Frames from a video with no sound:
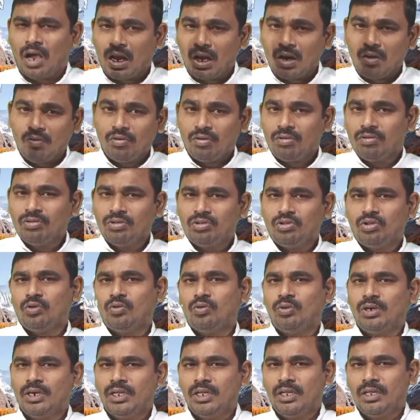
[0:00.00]
కలవరంతో
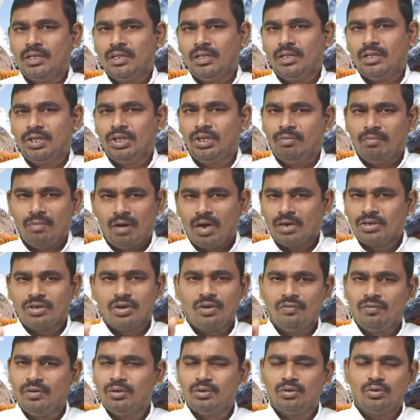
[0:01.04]
ఉండి ఈ
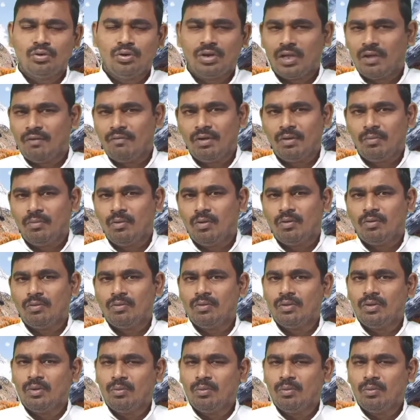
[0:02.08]
మాటలు వింటున్నావేమో